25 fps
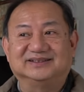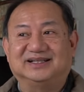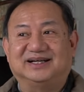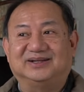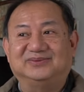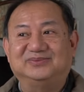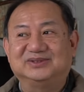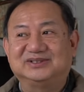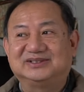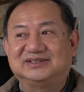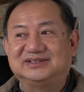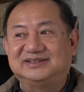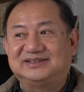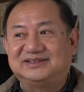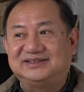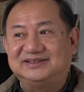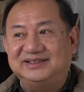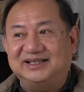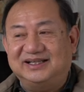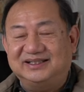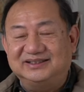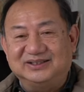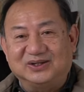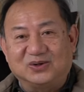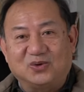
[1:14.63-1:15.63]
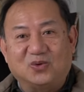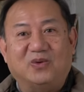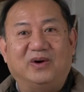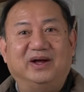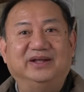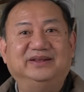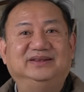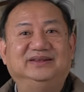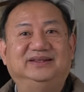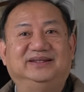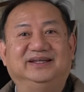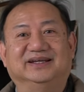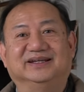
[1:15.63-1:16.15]
他们是这样的
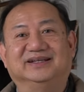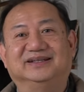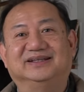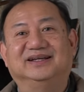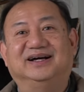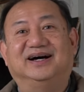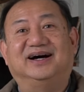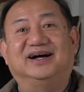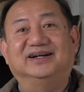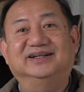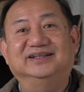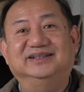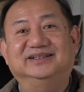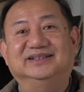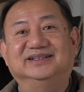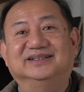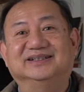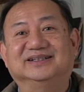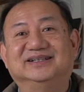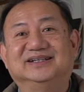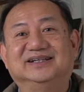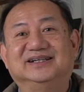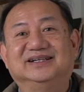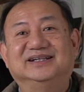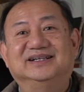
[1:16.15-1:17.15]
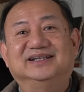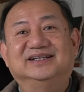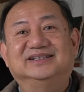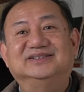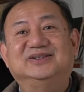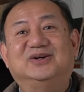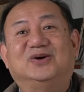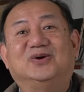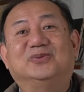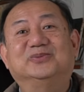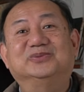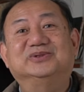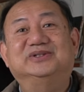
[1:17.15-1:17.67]
观点而已，
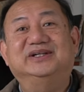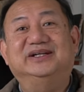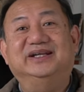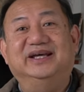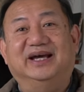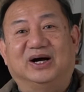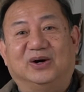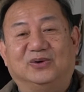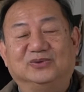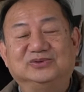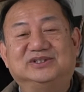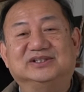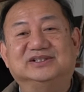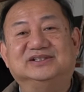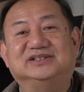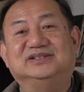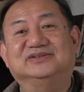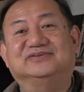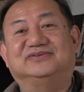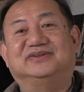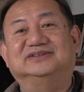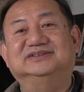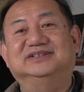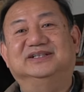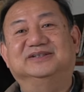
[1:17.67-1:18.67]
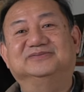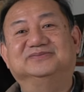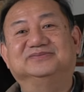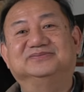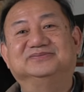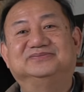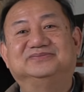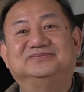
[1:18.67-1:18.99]
让我们去了解西方人。